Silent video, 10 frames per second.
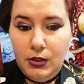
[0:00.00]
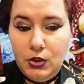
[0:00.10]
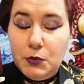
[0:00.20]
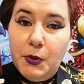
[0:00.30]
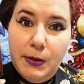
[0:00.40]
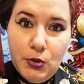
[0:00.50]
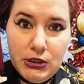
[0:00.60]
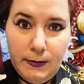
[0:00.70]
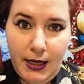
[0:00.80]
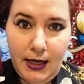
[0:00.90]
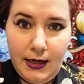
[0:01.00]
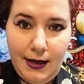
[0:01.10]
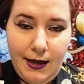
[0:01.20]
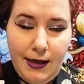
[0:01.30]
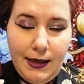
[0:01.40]
nos podemos llevar
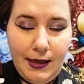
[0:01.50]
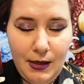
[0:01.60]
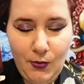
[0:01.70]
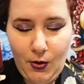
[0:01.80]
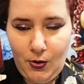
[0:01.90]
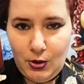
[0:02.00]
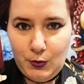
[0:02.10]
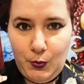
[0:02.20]
a equívocos,